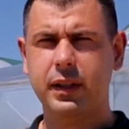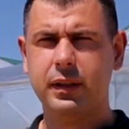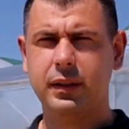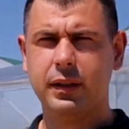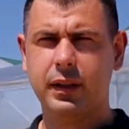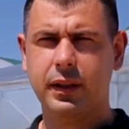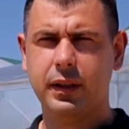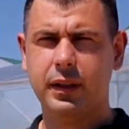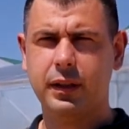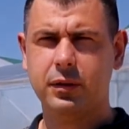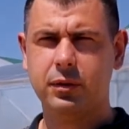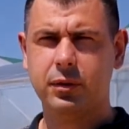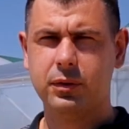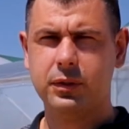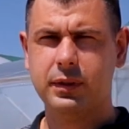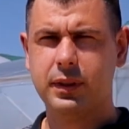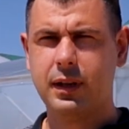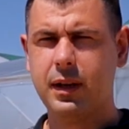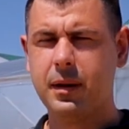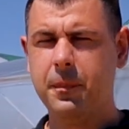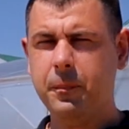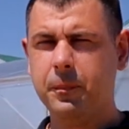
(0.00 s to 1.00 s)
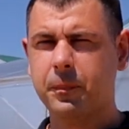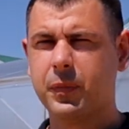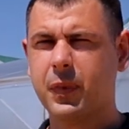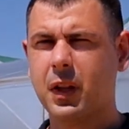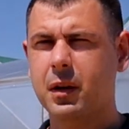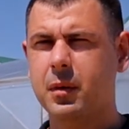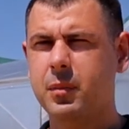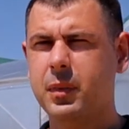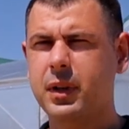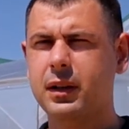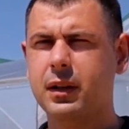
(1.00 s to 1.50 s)
день, дорогие друзья!
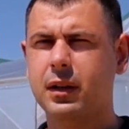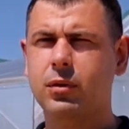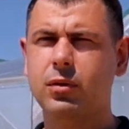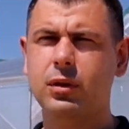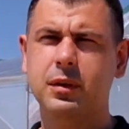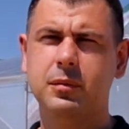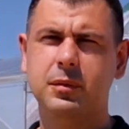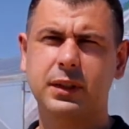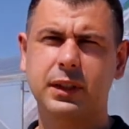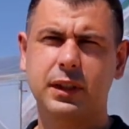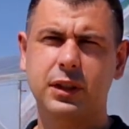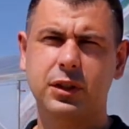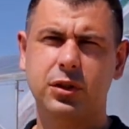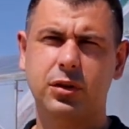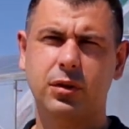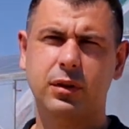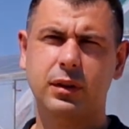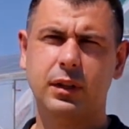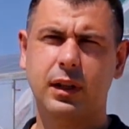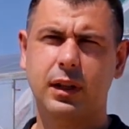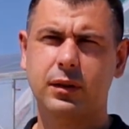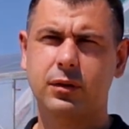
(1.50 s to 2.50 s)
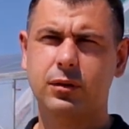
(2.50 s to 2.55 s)
Мы находимся еще на